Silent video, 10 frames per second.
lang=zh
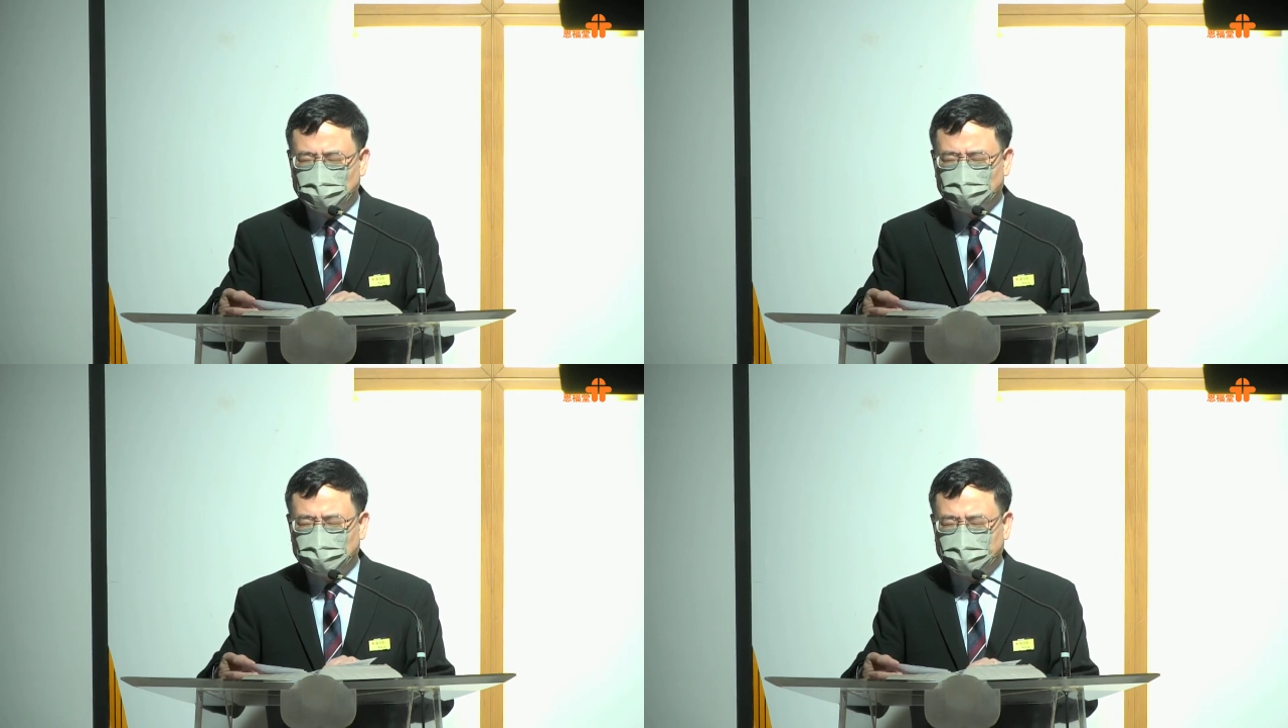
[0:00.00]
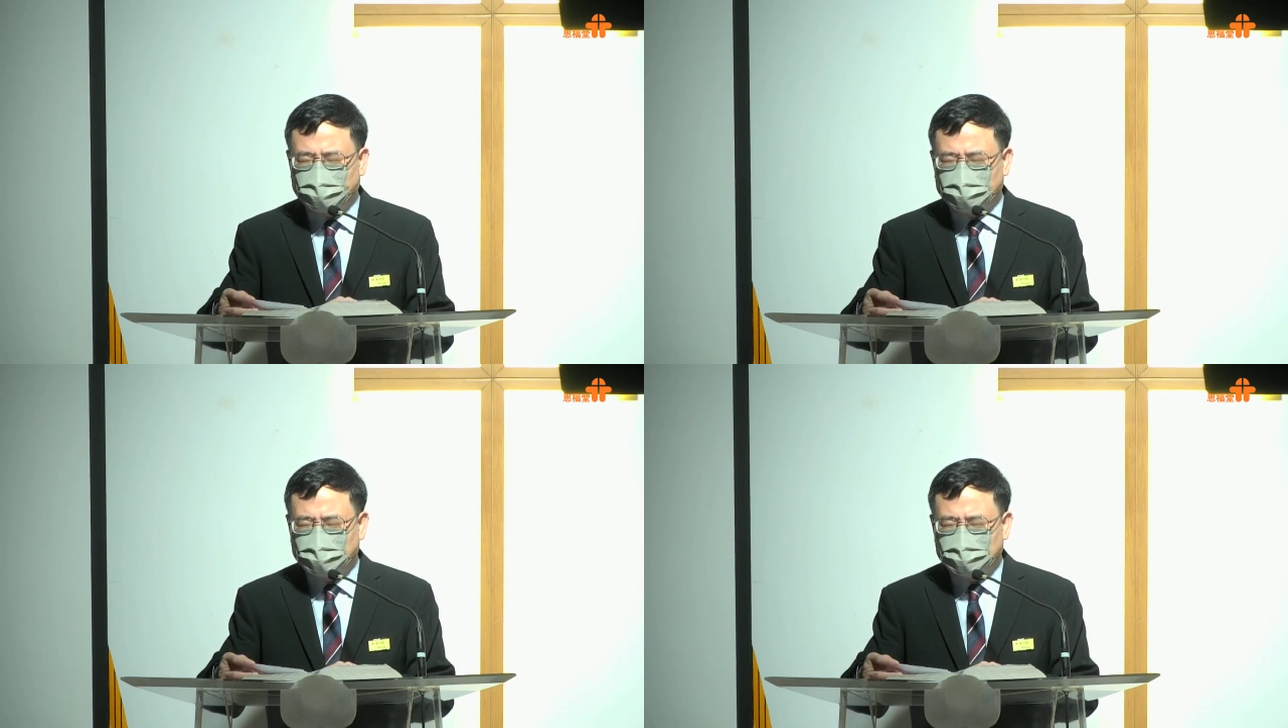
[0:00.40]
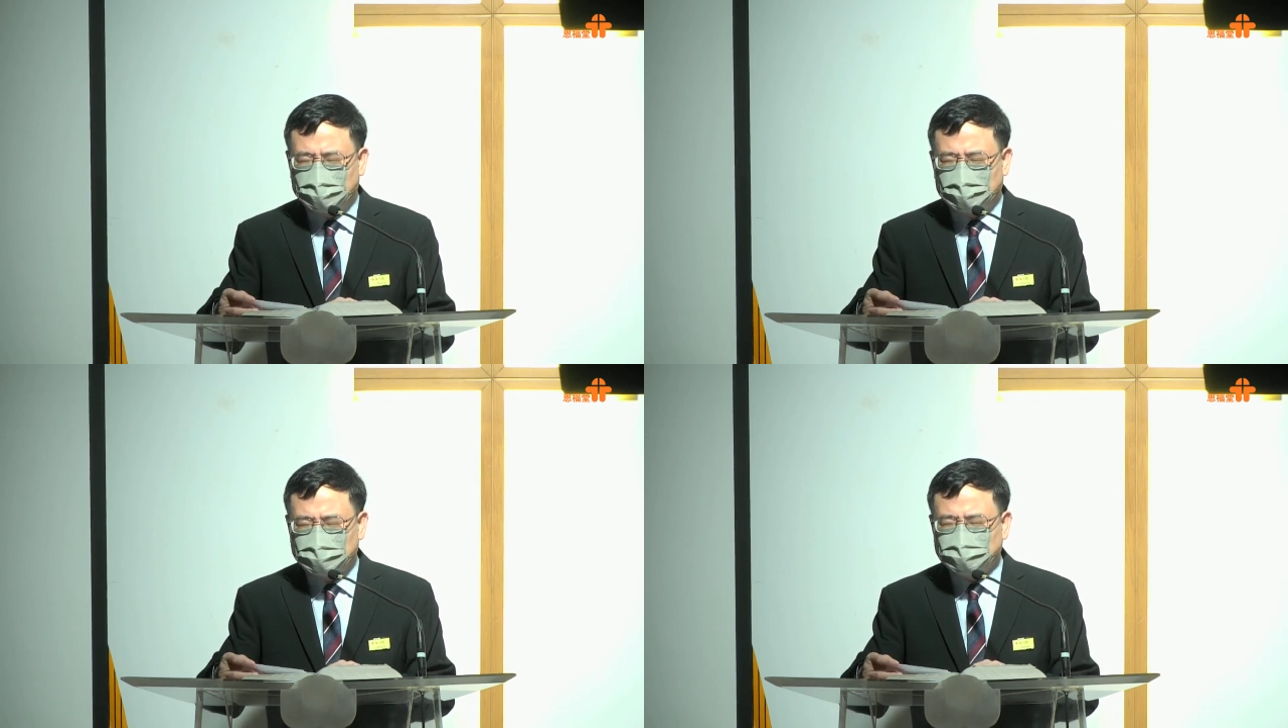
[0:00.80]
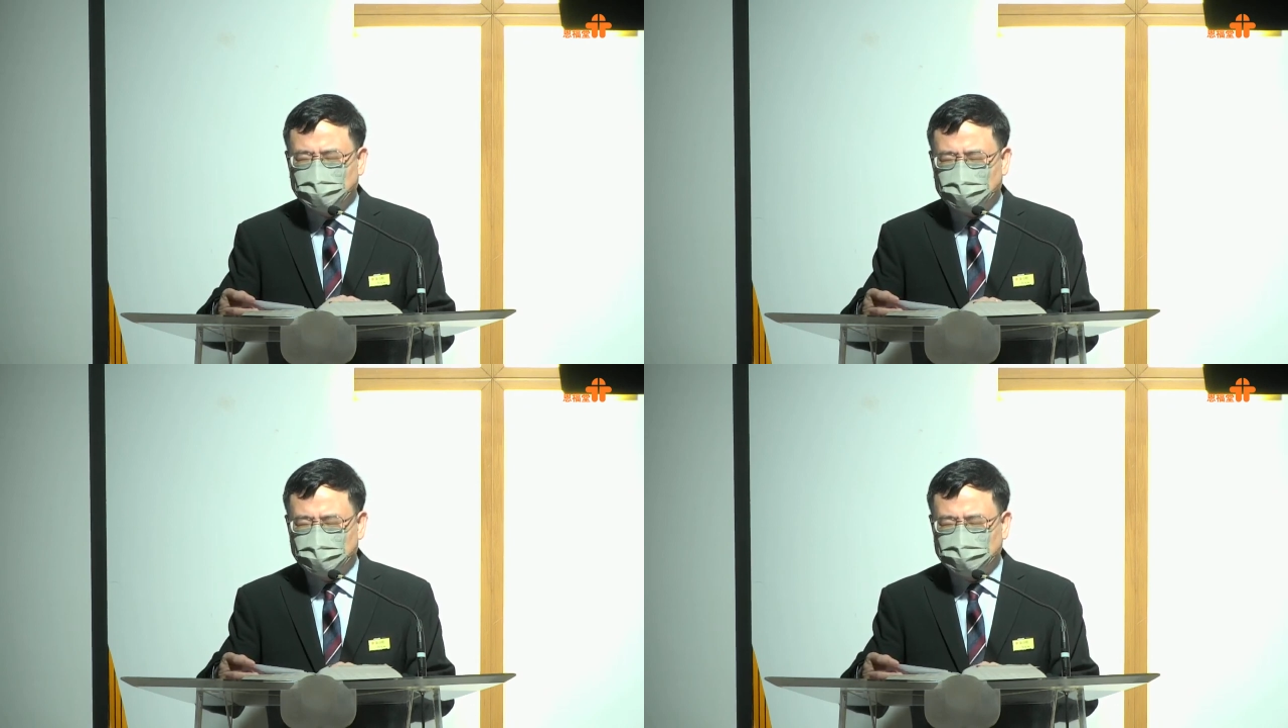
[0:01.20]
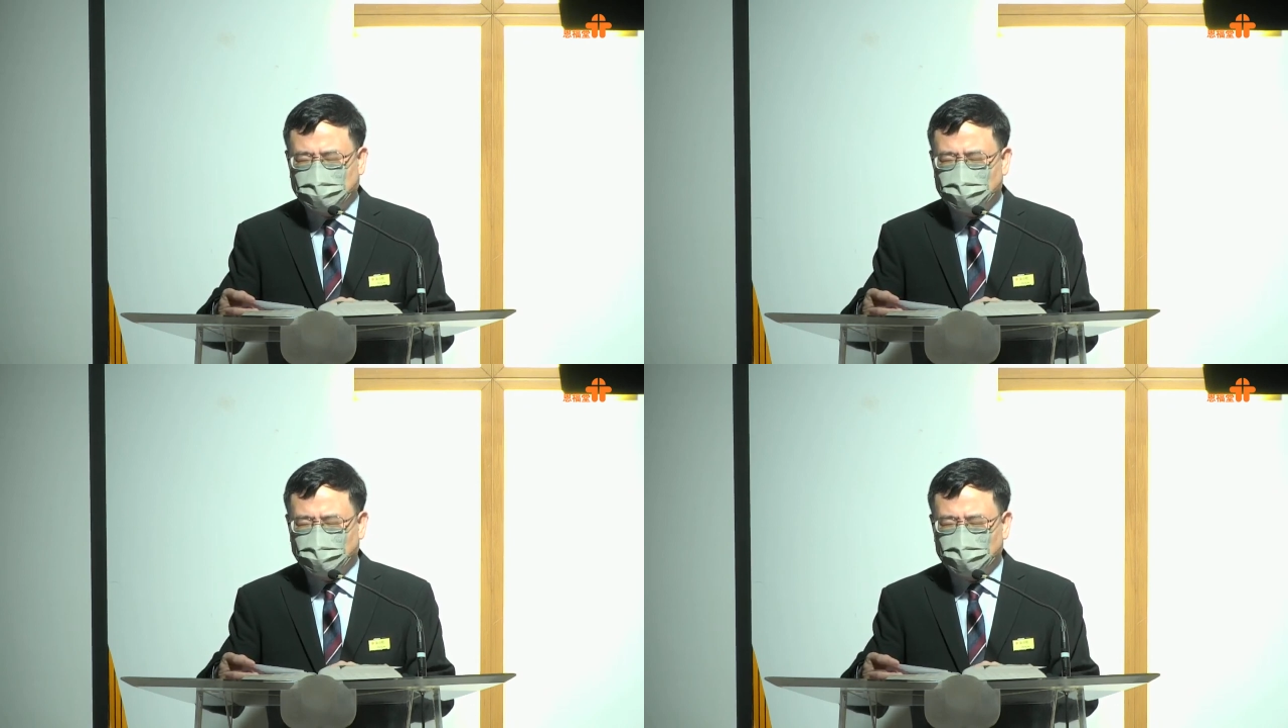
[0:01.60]
我们开知道你
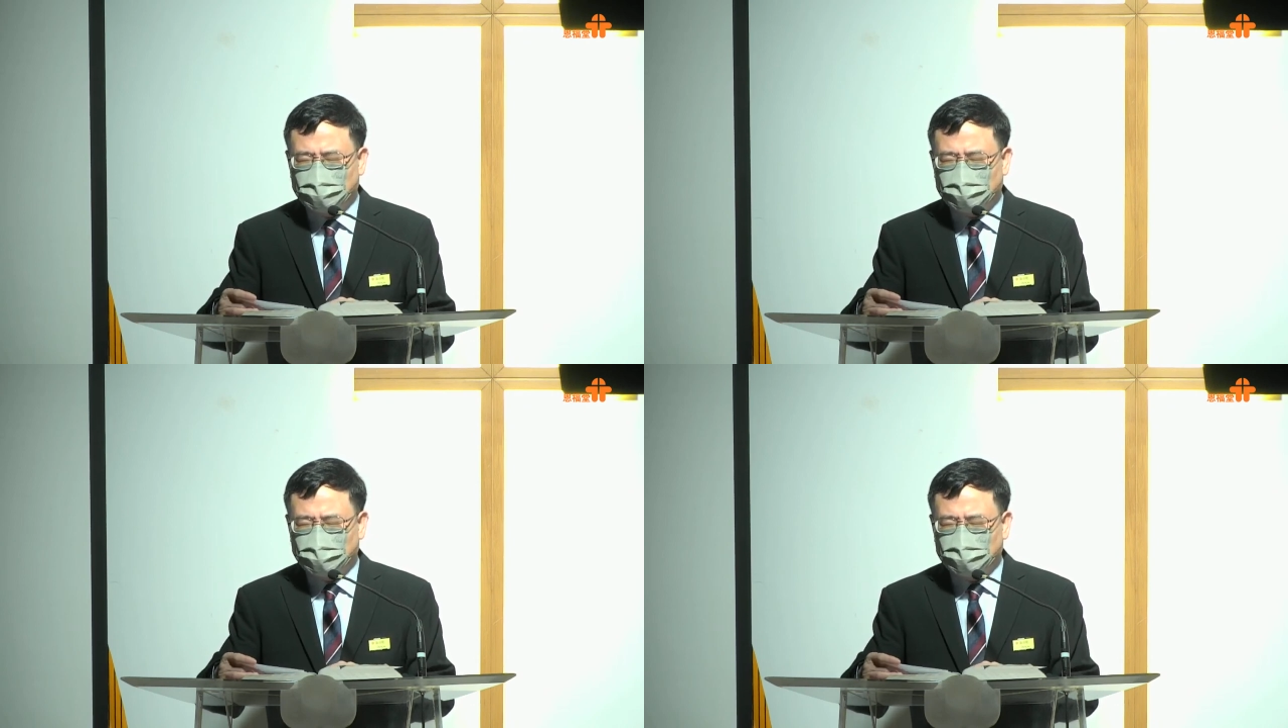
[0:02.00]
掌管，